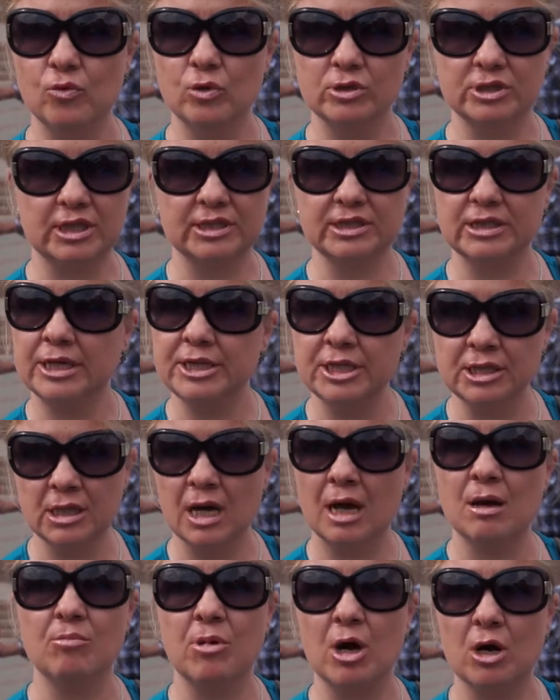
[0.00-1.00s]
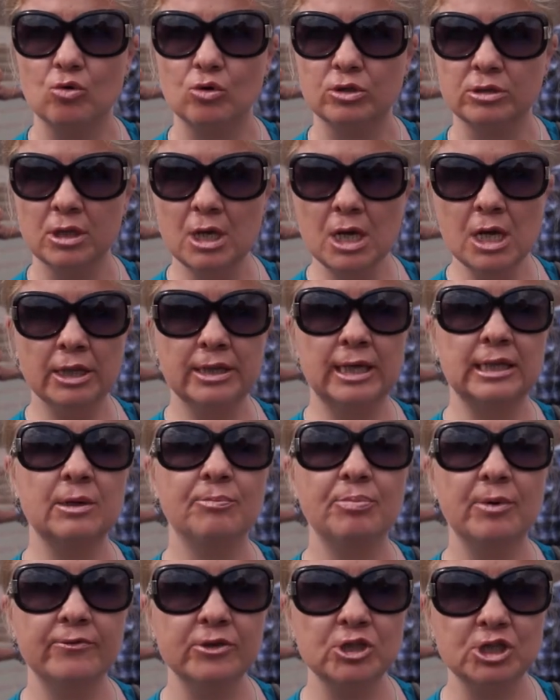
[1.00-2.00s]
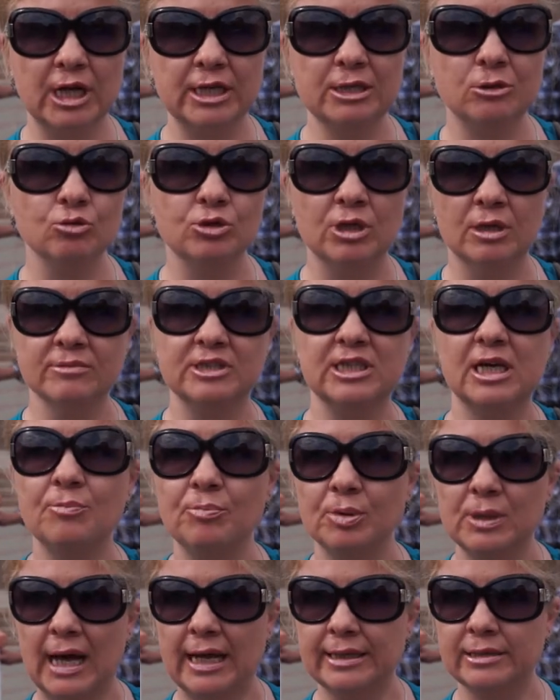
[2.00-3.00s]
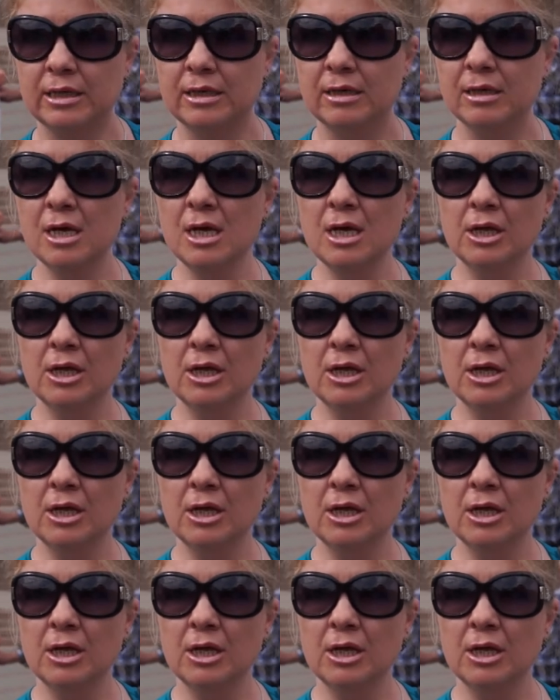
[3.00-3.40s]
возраст, а не наоборот. Надо повышать людям зарплаты.